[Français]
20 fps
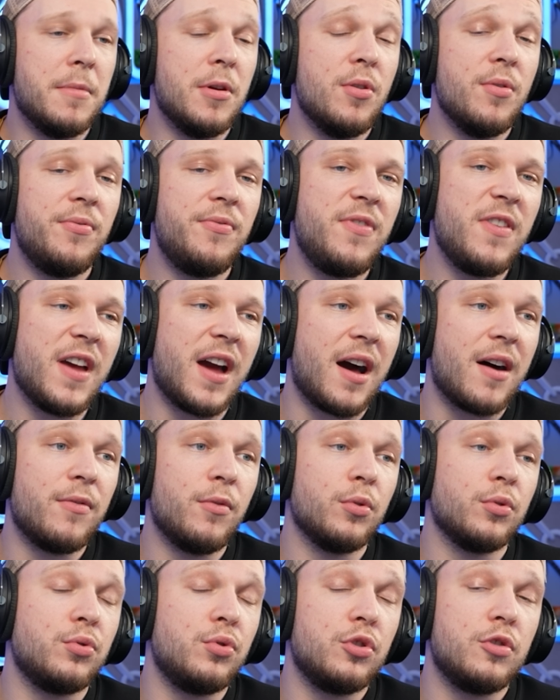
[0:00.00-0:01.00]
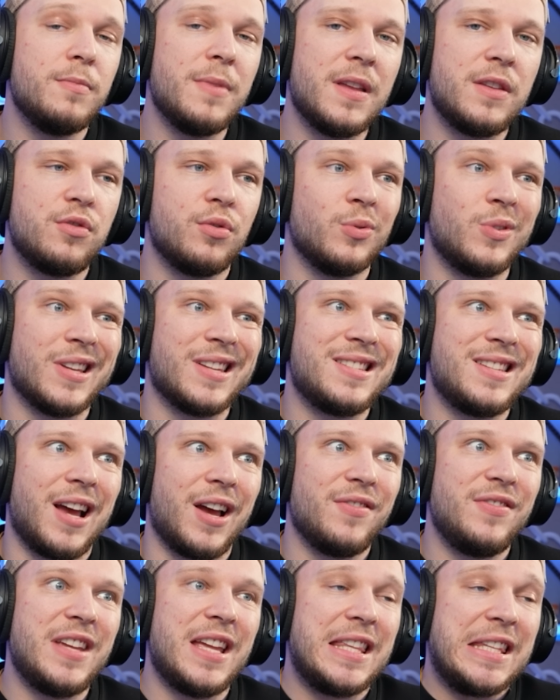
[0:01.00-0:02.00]
Mais le faire avant que tu te mettes sur ta
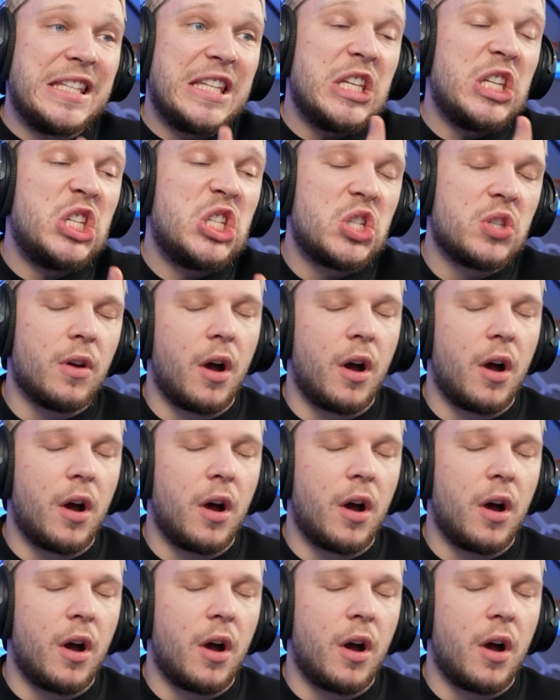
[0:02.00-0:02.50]
serviette qui